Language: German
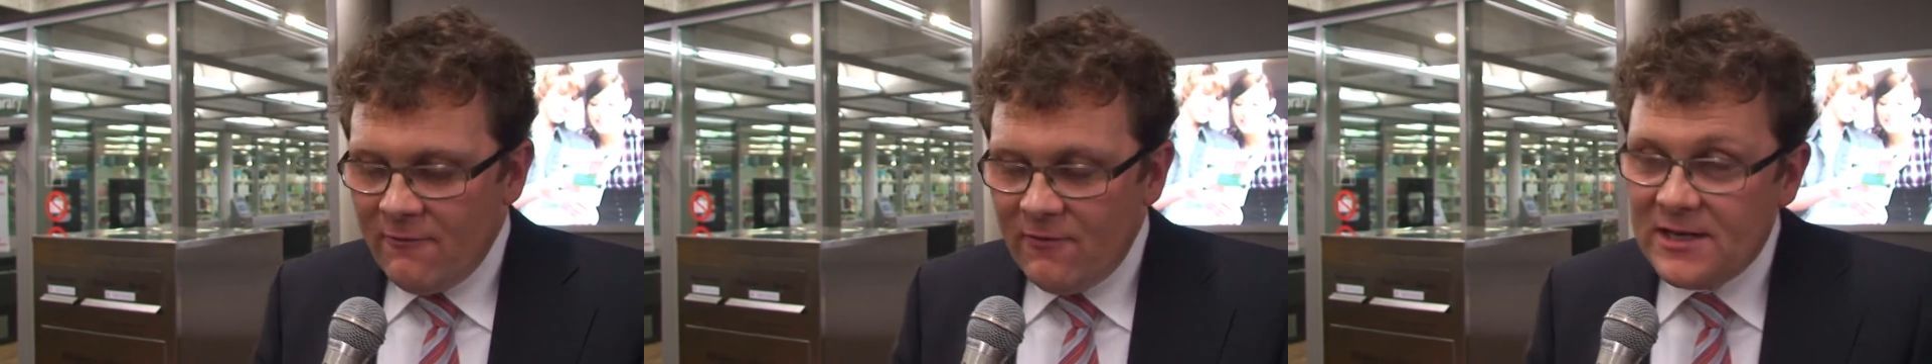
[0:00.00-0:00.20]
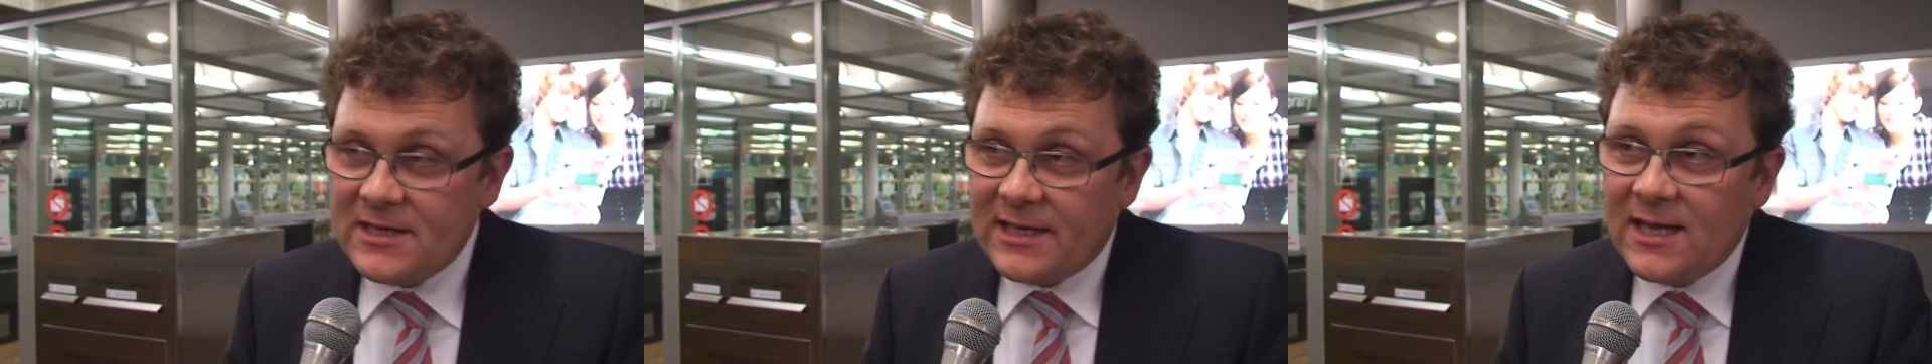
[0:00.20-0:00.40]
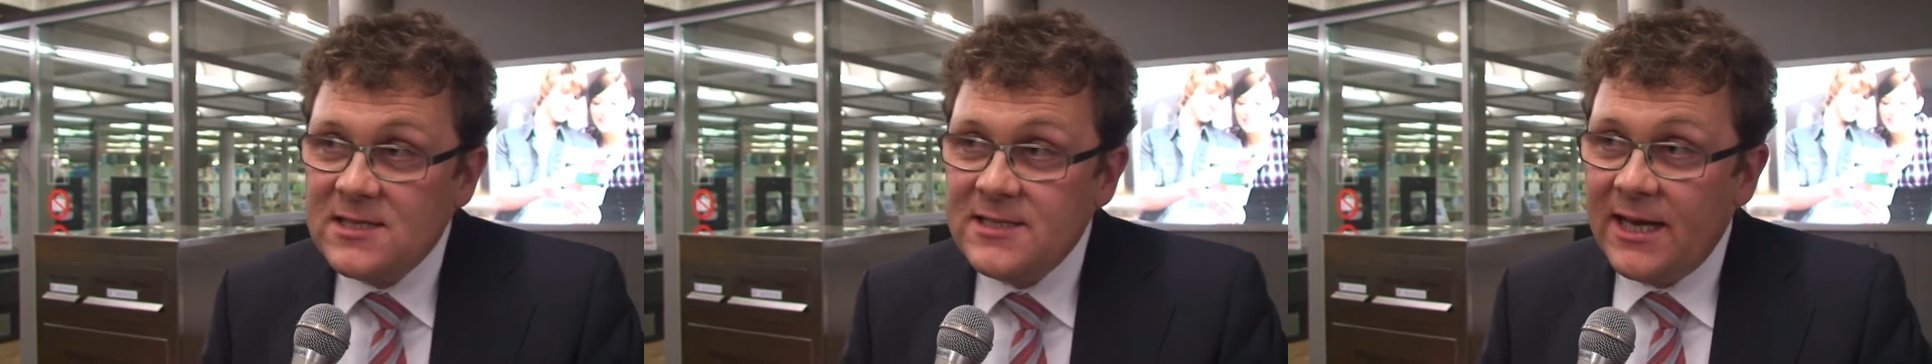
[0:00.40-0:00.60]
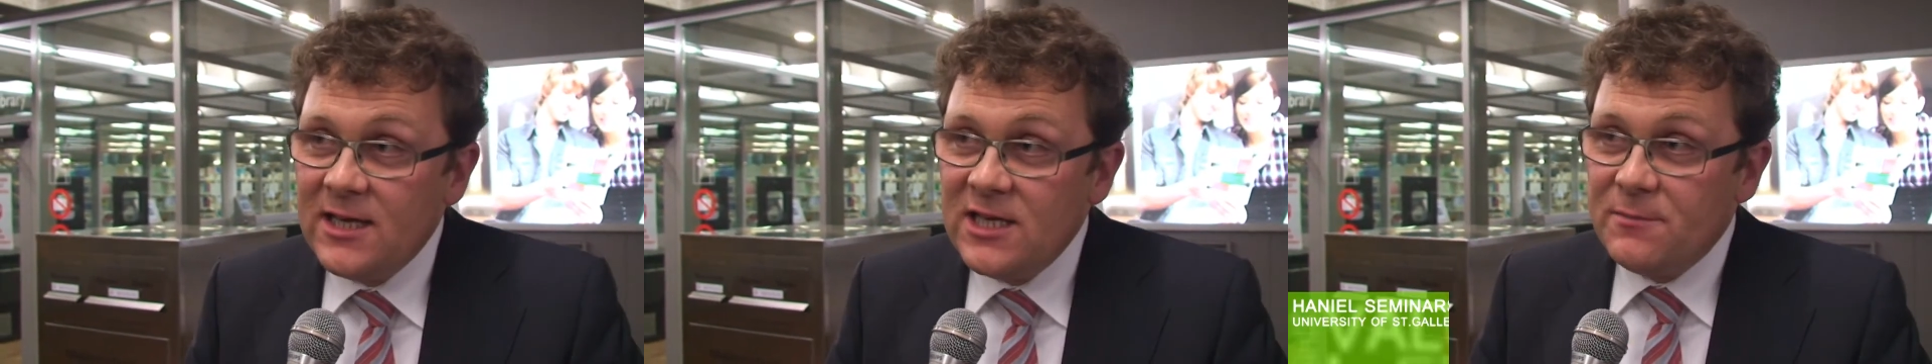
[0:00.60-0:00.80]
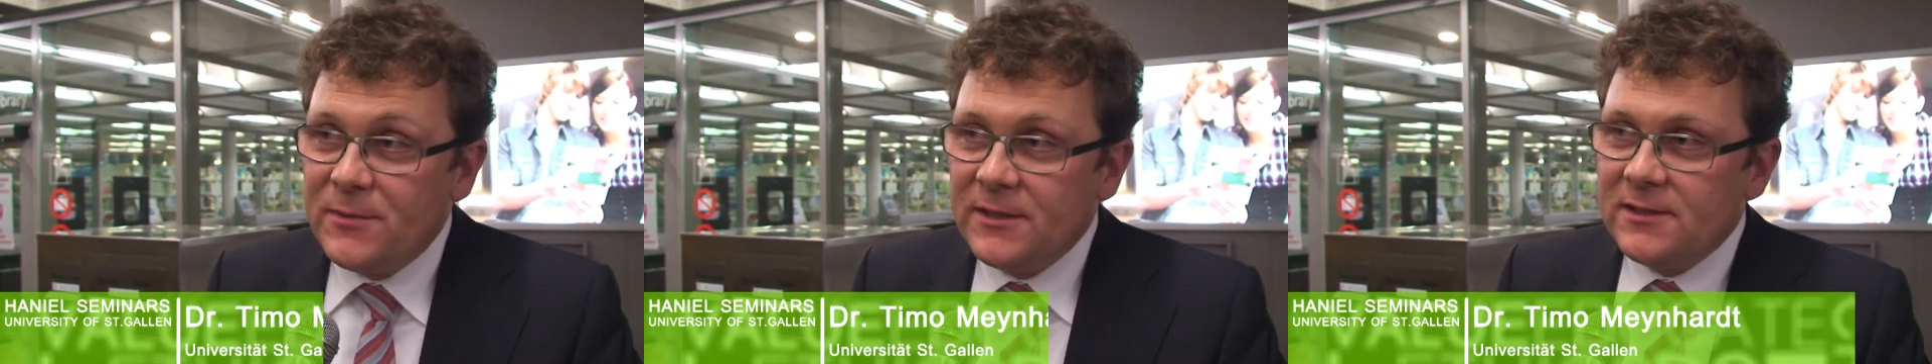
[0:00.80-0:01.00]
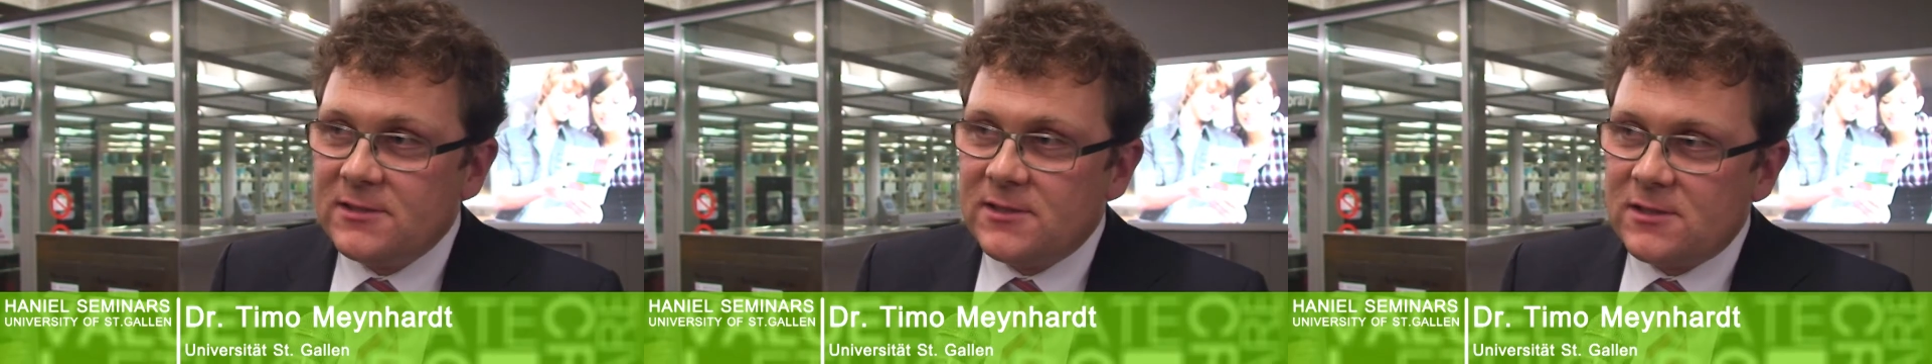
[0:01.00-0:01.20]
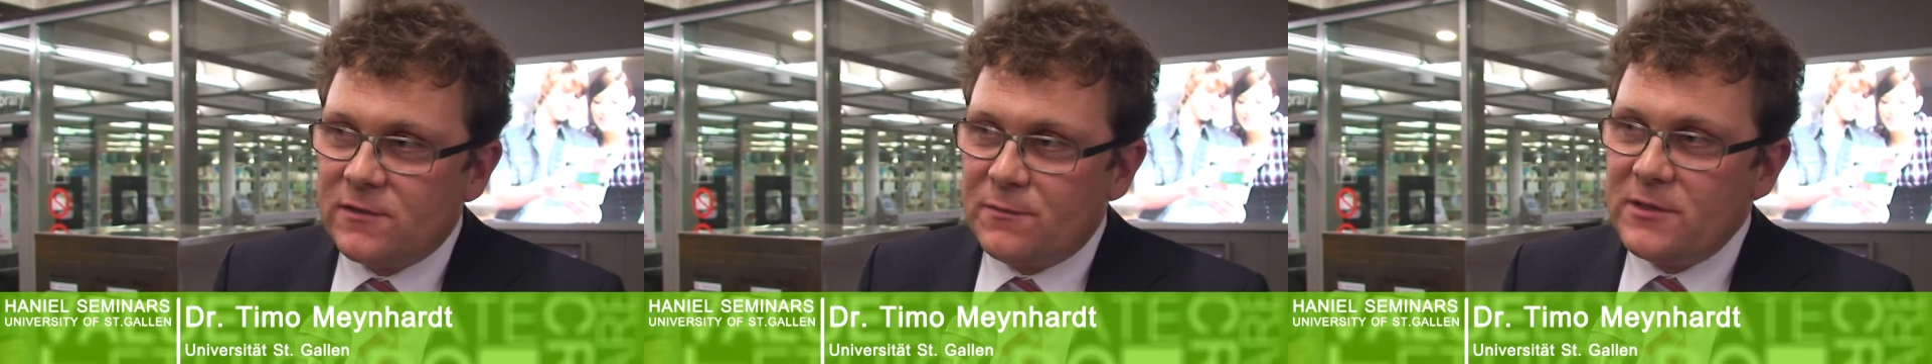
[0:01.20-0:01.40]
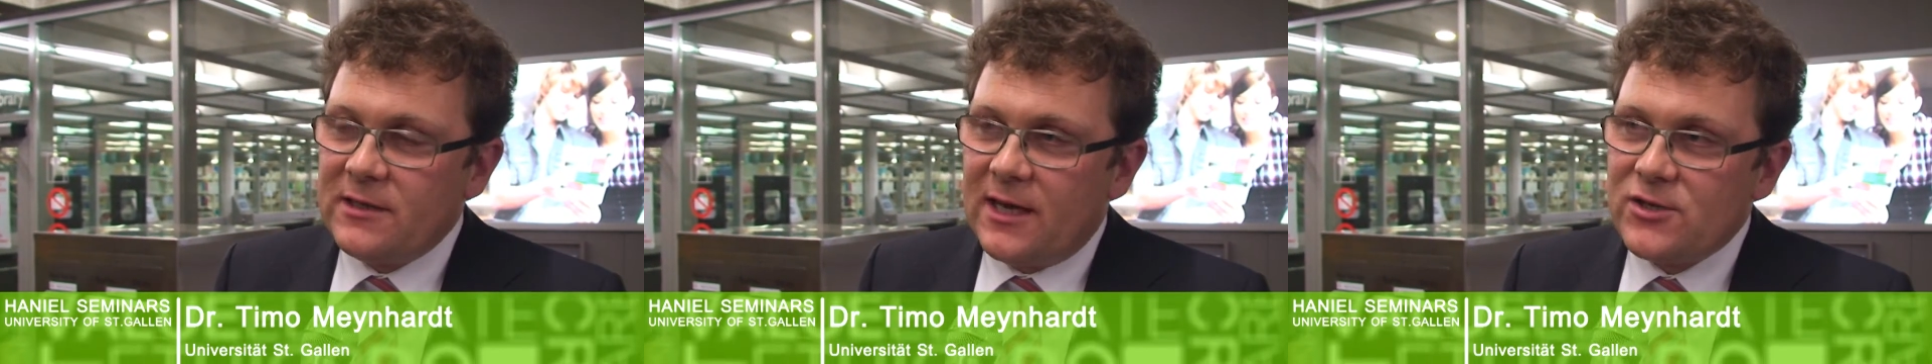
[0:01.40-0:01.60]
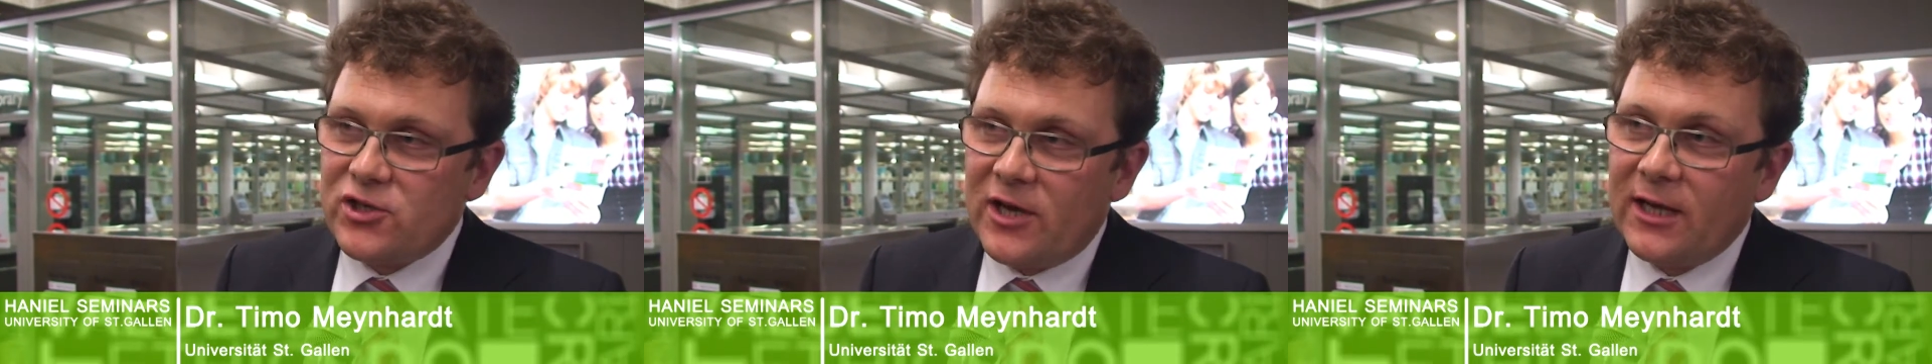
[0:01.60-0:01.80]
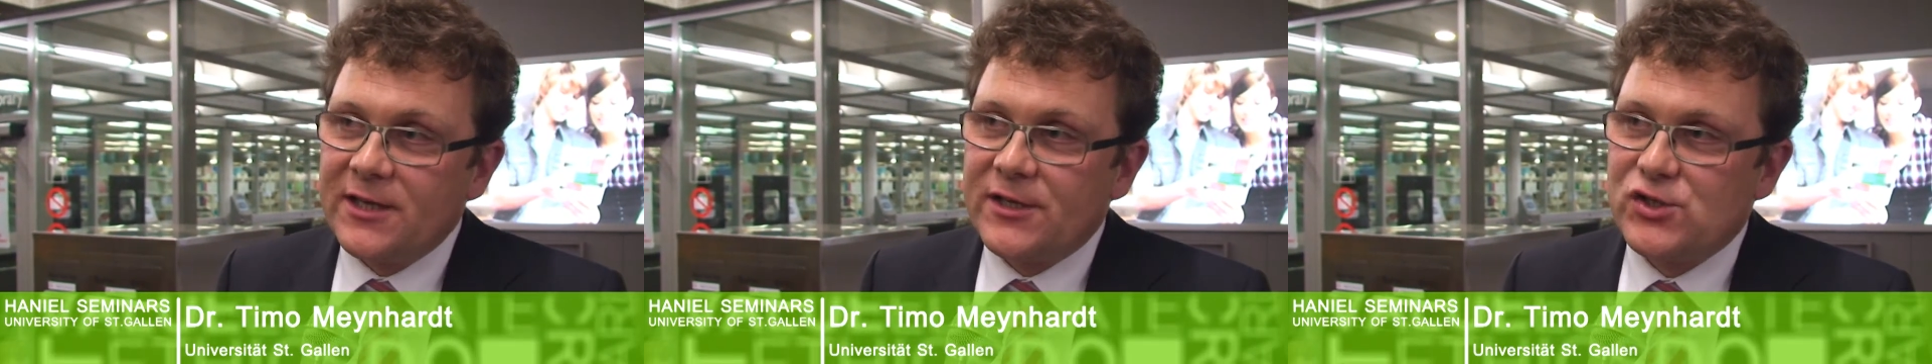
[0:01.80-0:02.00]
Wenn ich ganz ehrlich bin, ist es für mich ein
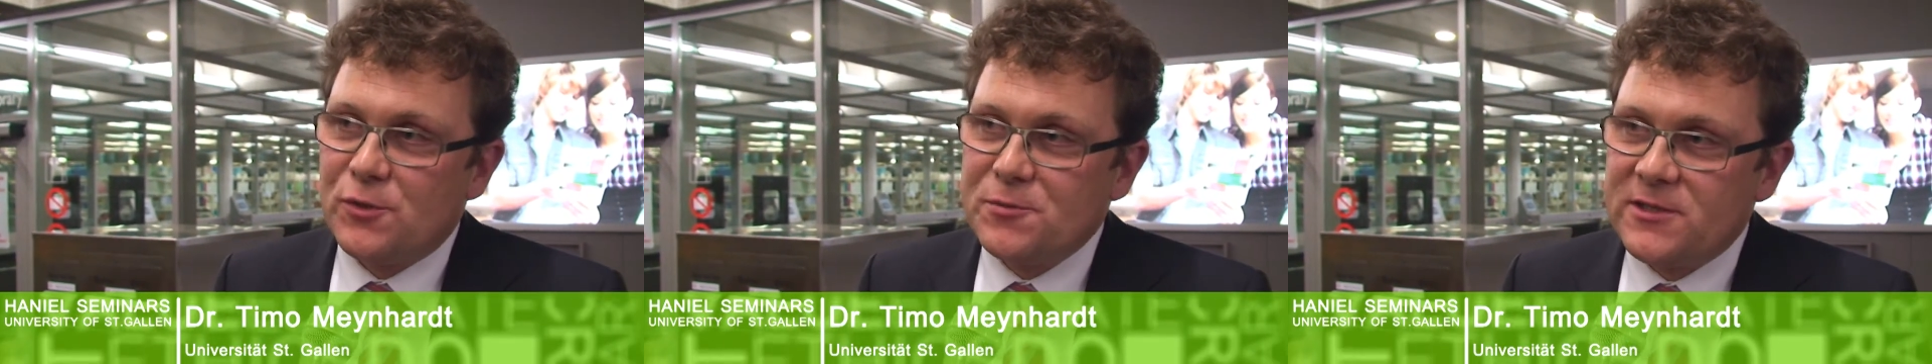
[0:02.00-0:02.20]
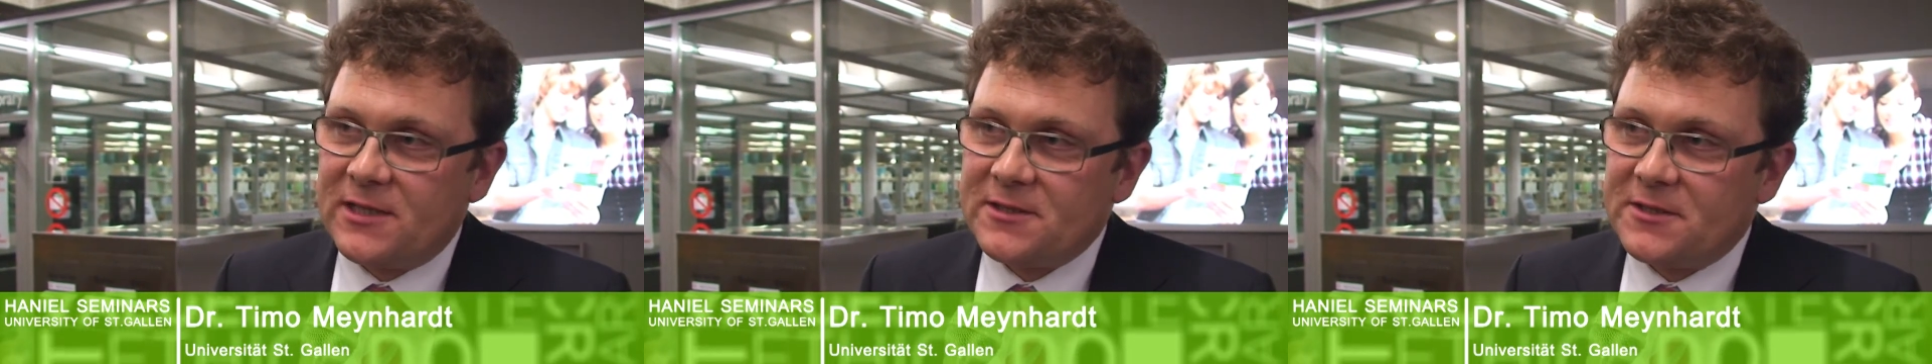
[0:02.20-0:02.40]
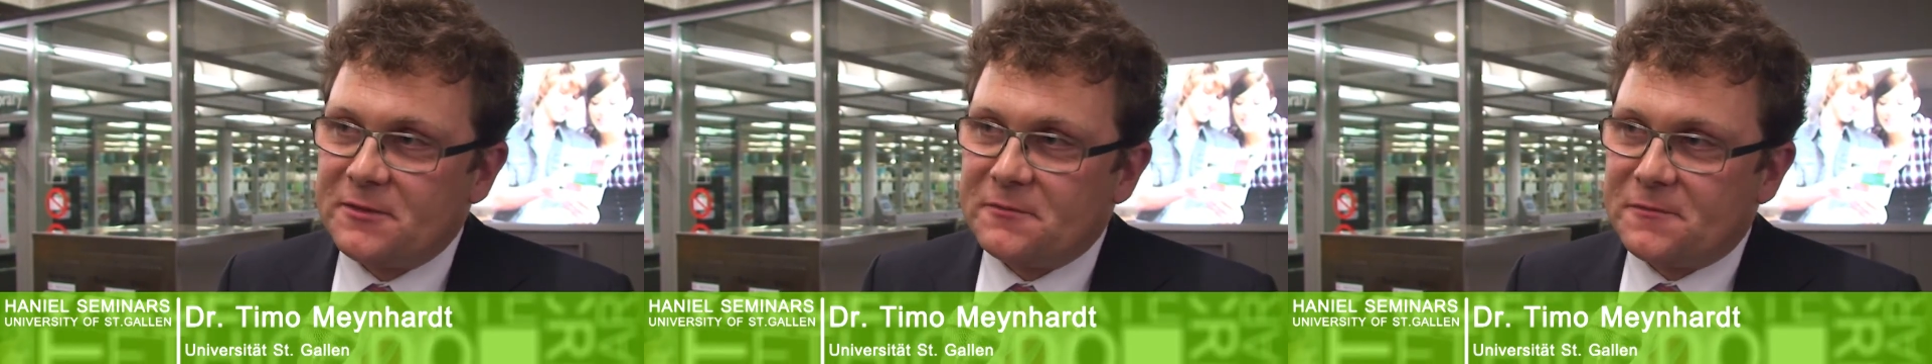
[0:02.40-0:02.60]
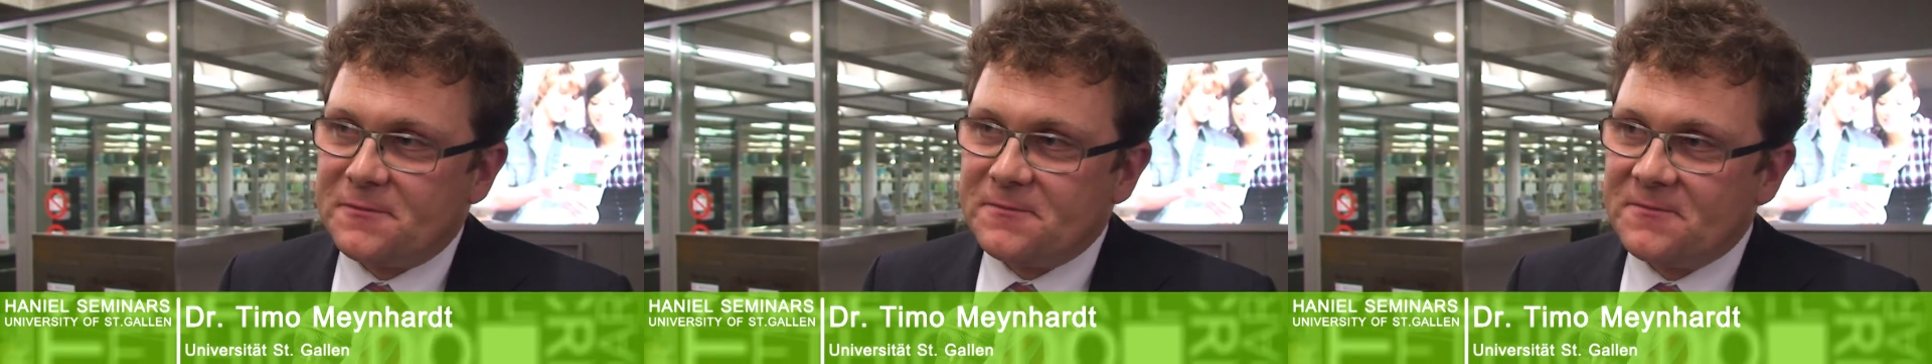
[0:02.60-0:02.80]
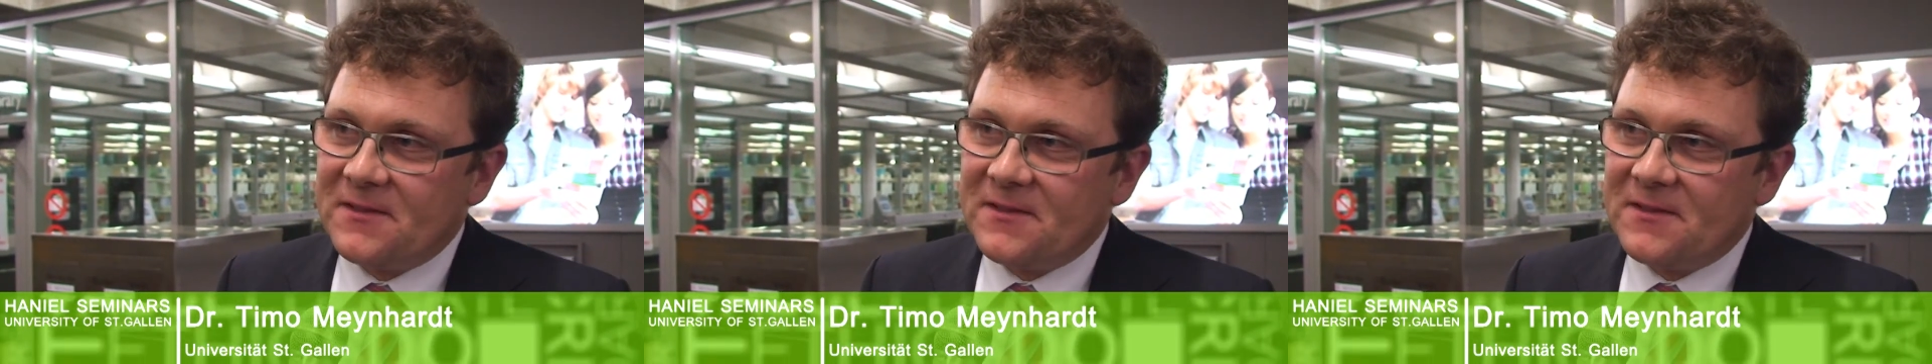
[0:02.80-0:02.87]
schreckliches Substantiv.